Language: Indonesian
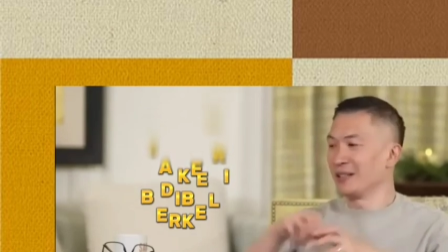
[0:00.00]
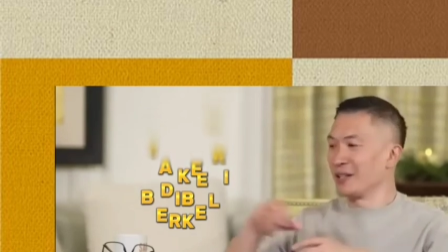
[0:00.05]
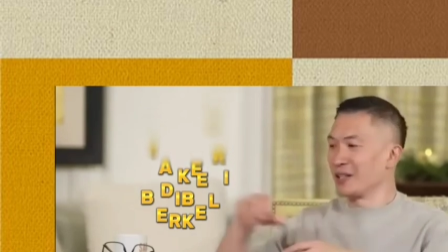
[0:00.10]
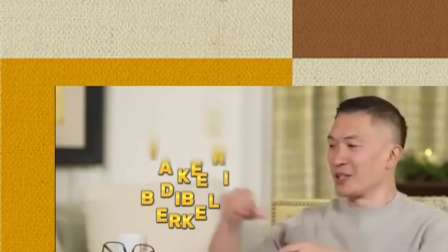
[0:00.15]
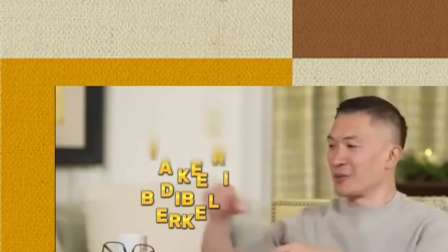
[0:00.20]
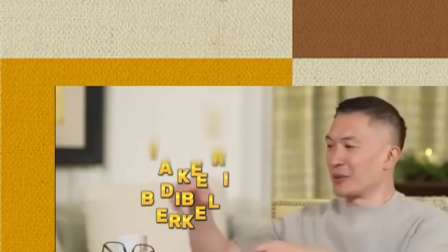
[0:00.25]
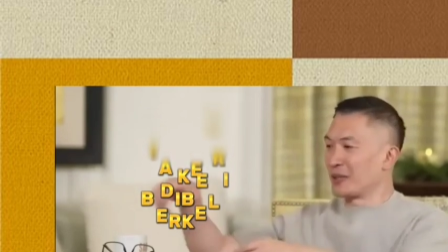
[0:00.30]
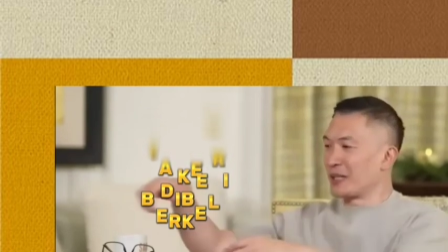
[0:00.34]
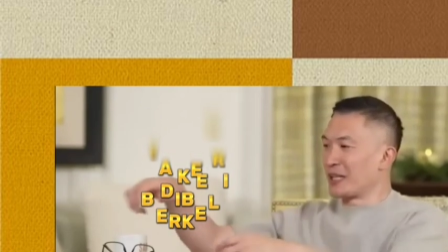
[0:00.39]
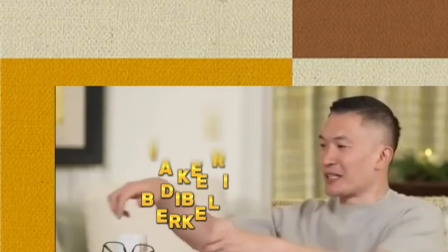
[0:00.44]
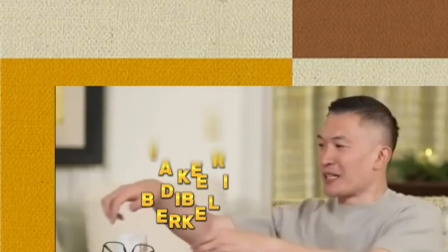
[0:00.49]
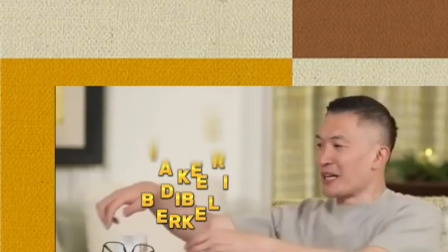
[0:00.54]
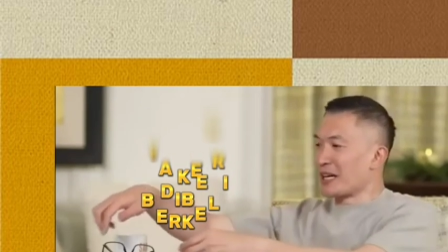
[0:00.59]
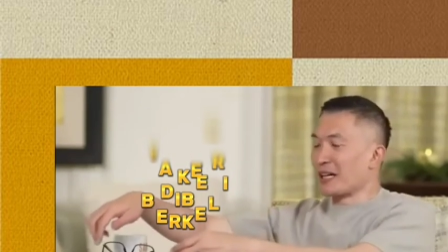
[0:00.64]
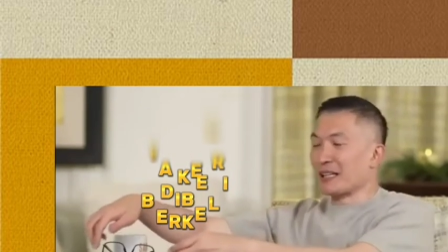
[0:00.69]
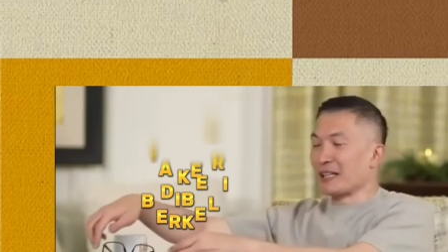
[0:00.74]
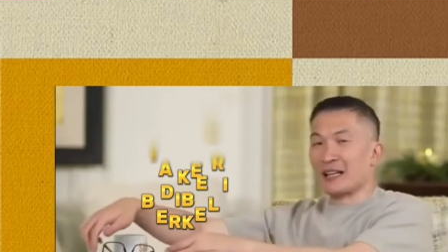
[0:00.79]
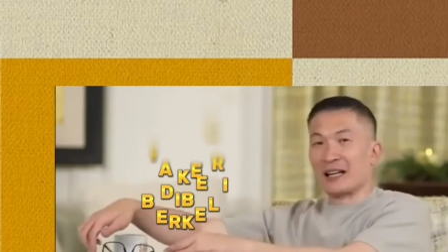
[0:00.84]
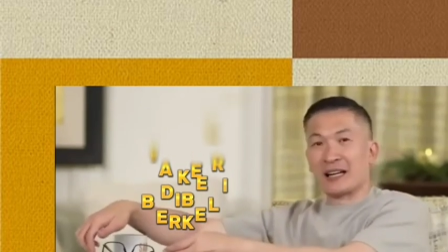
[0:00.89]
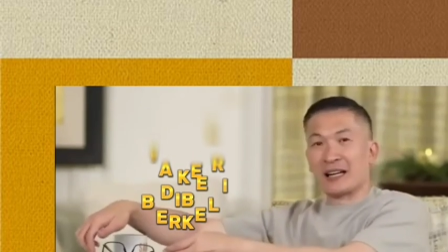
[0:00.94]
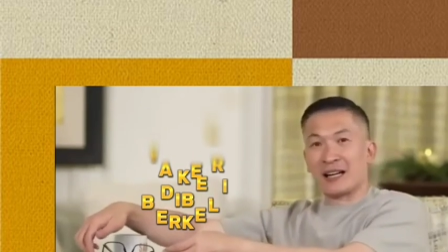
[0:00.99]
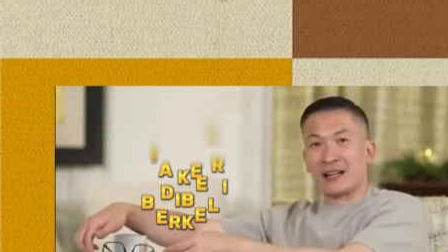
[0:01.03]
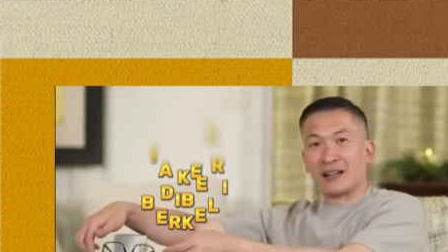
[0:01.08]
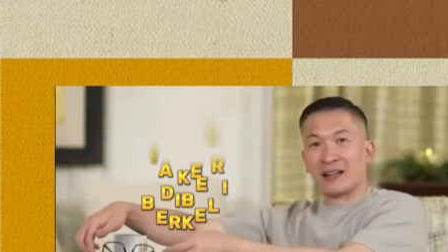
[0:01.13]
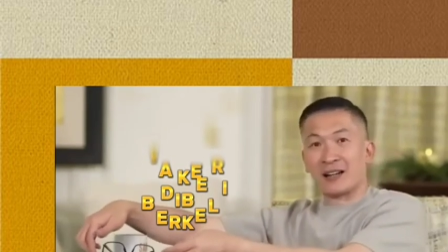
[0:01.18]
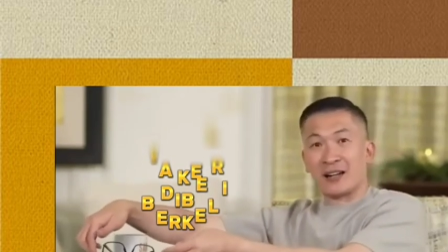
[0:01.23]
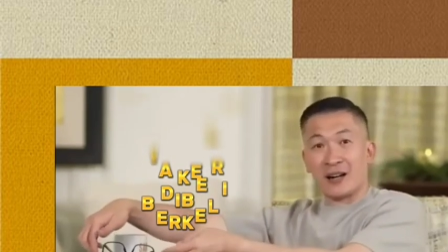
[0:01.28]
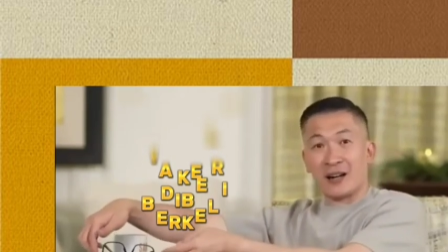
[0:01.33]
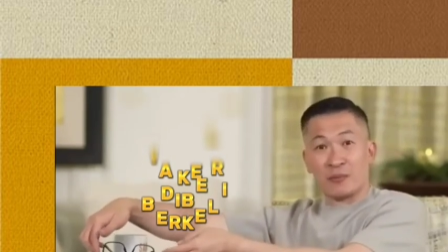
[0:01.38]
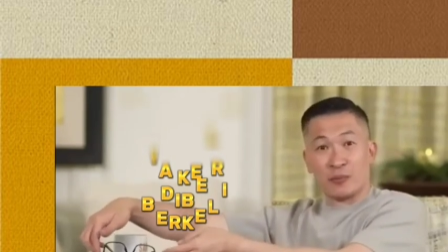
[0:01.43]
Seperti yang saya
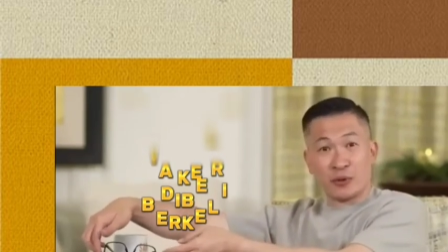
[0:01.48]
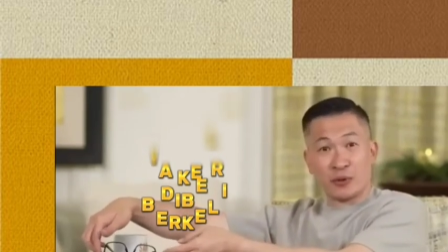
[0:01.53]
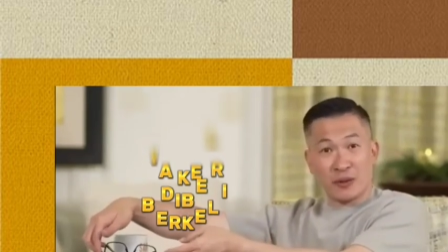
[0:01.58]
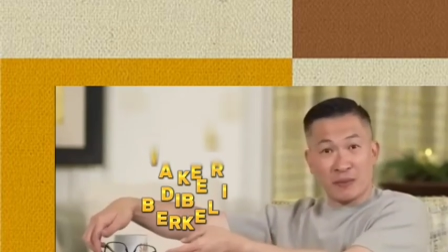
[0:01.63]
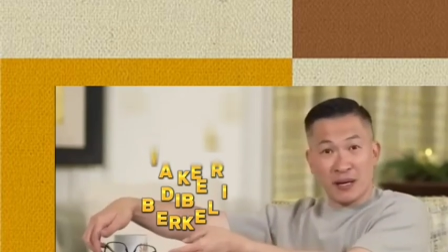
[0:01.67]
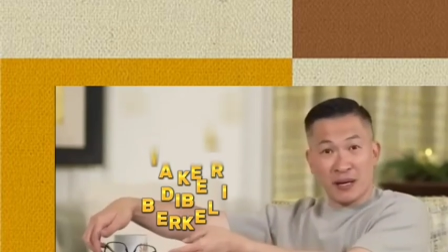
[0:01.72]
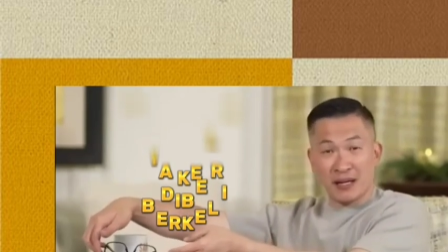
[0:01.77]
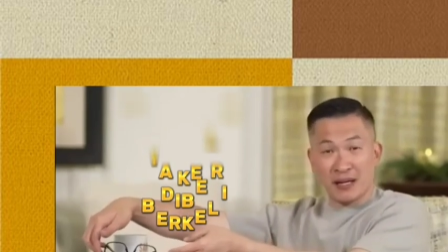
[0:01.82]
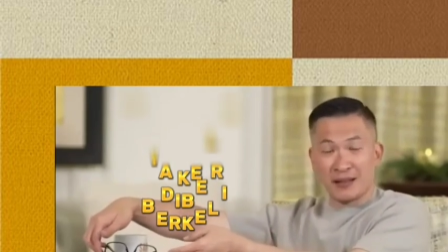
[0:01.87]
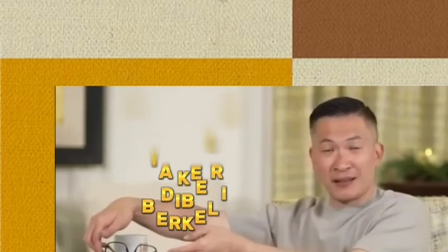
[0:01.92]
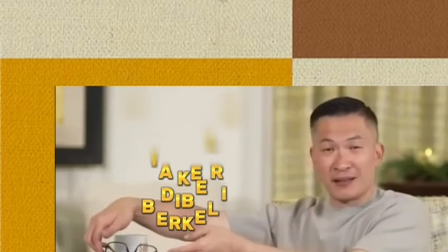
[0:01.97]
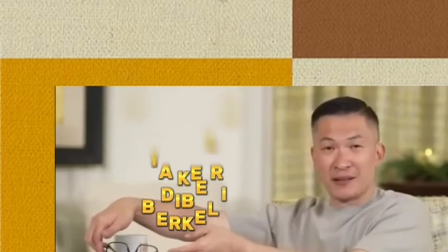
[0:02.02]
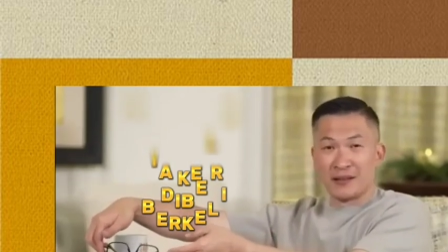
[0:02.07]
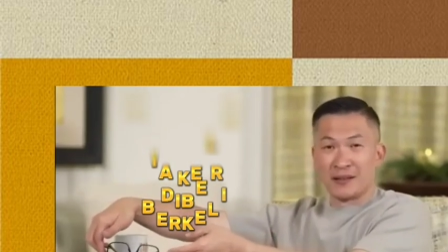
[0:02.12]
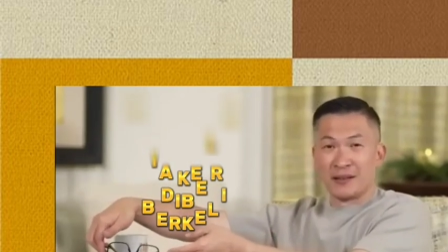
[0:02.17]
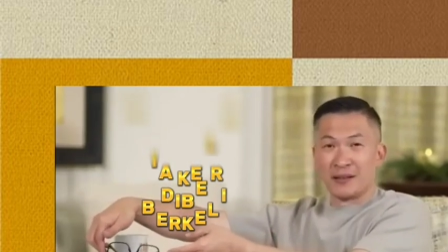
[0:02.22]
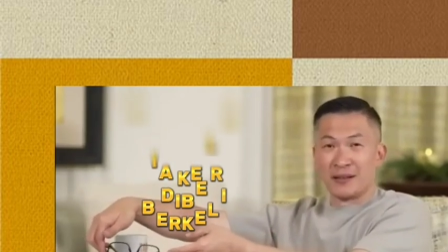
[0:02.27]
katakan Rabu kemarin,